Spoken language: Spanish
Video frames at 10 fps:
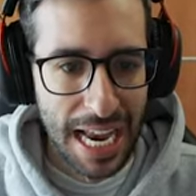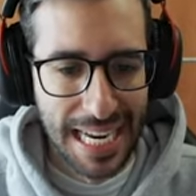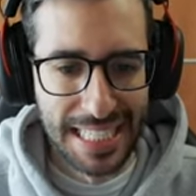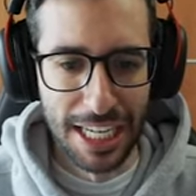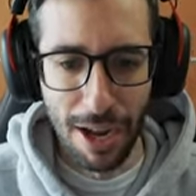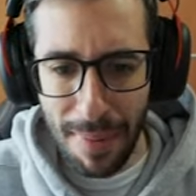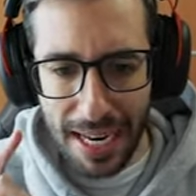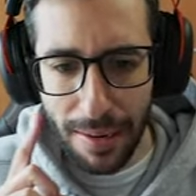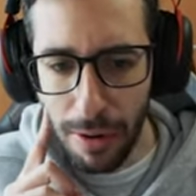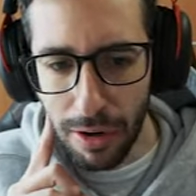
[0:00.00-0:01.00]
Y si no me
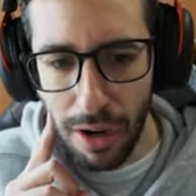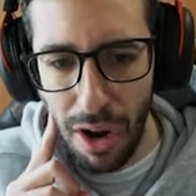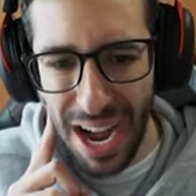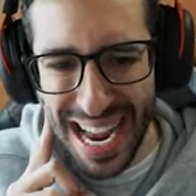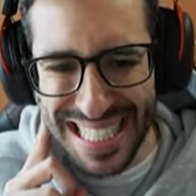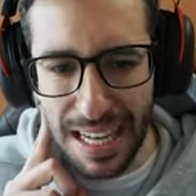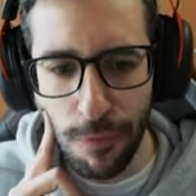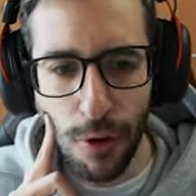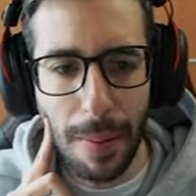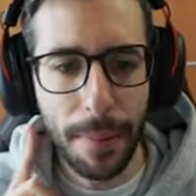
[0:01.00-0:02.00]
equivoco, este
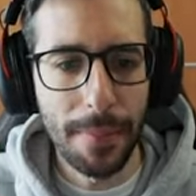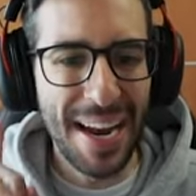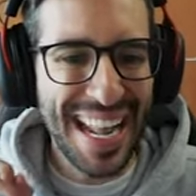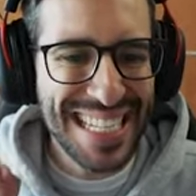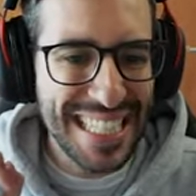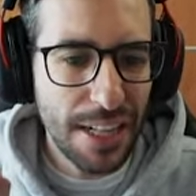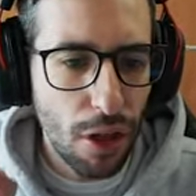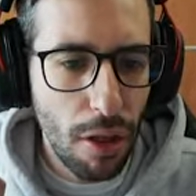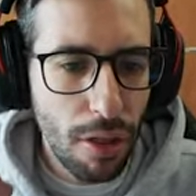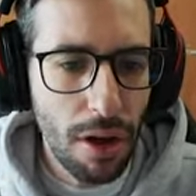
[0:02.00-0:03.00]
fue el primer Ace de
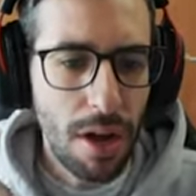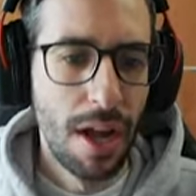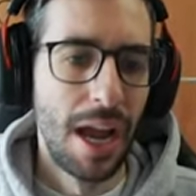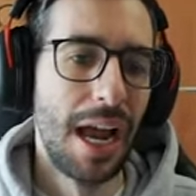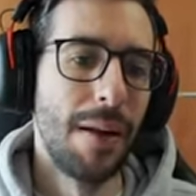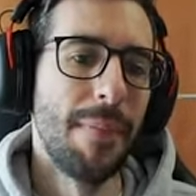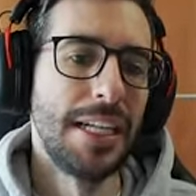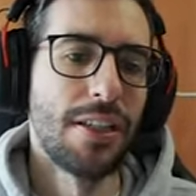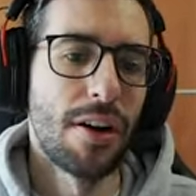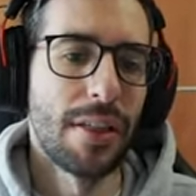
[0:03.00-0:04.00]
todo. El
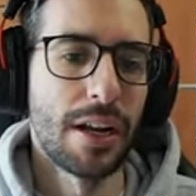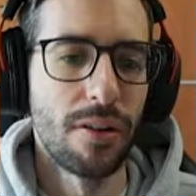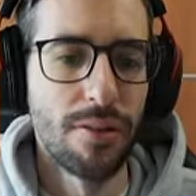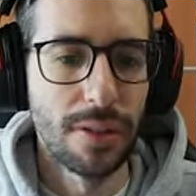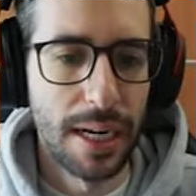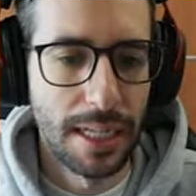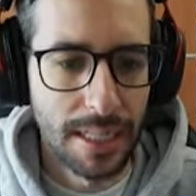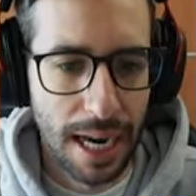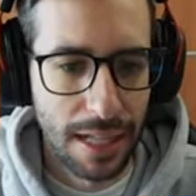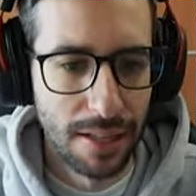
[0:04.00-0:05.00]
Major de
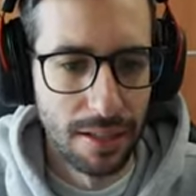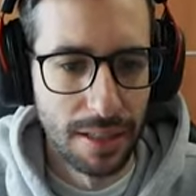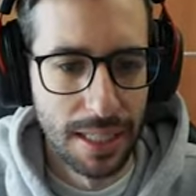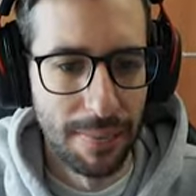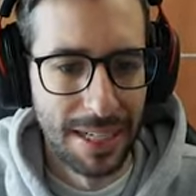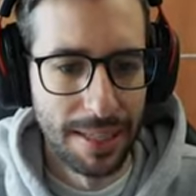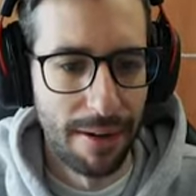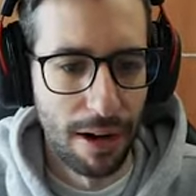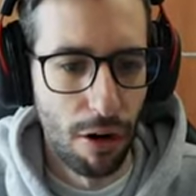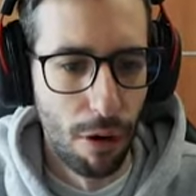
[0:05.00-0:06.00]
Counter-Strike 2 se va a
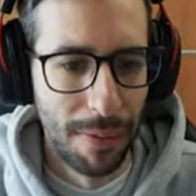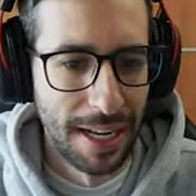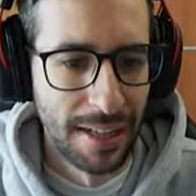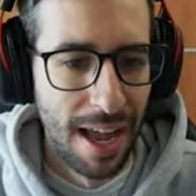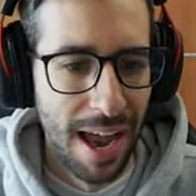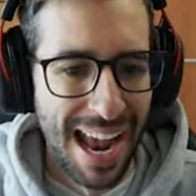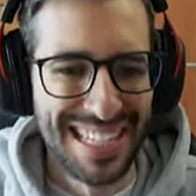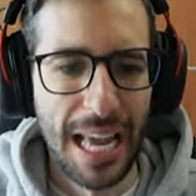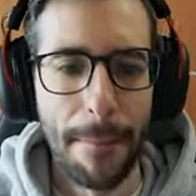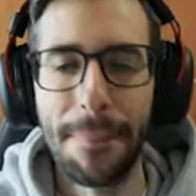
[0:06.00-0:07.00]
llevar Hobbit
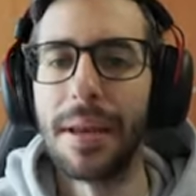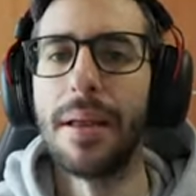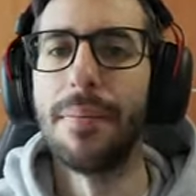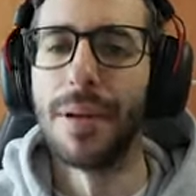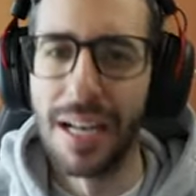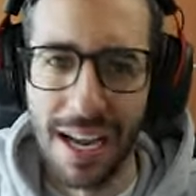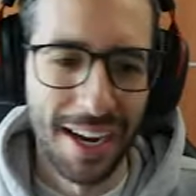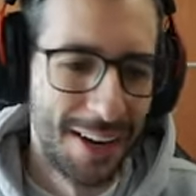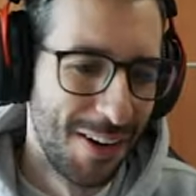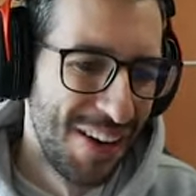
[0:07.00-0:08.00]
ese
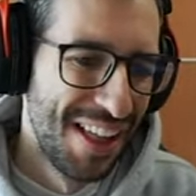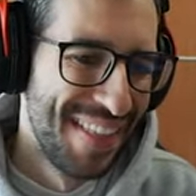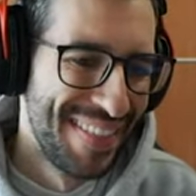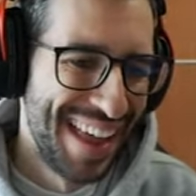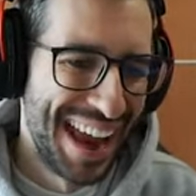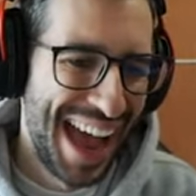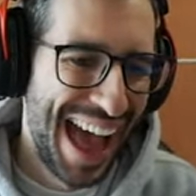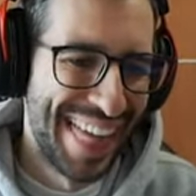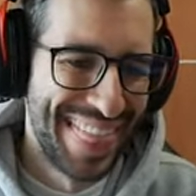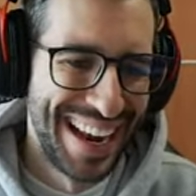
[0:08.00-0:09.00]
privilegio de
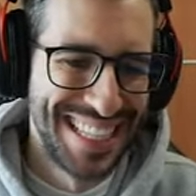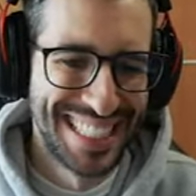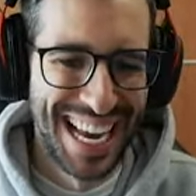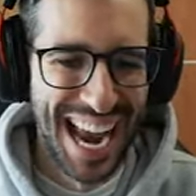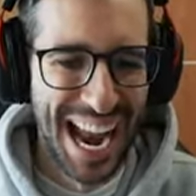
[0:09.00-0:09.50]
hacerse